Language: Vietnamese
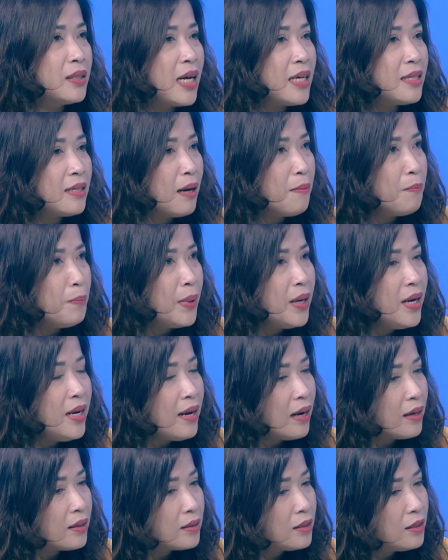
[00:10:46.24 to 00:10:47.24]
cái sản mình
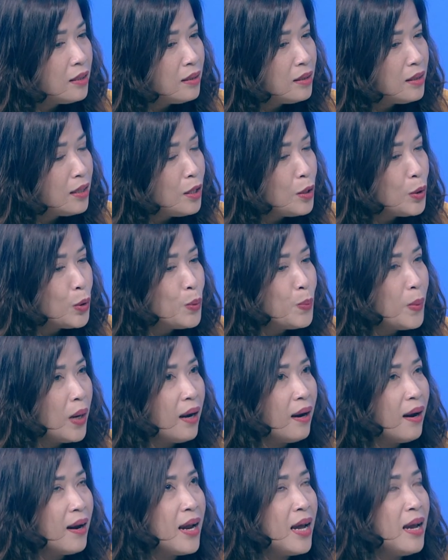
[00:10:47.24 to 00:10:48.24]
đi đặc trưng chính của
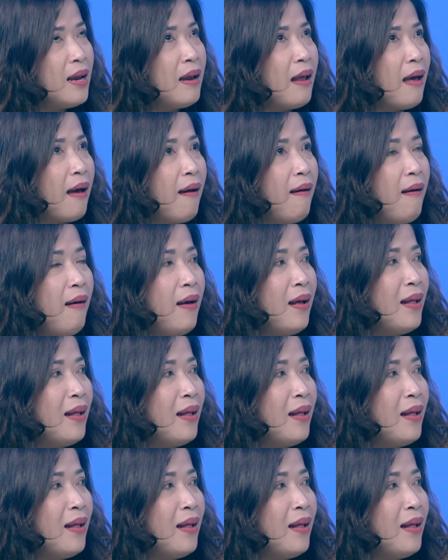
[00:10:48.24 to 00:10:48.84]
mình ở đây là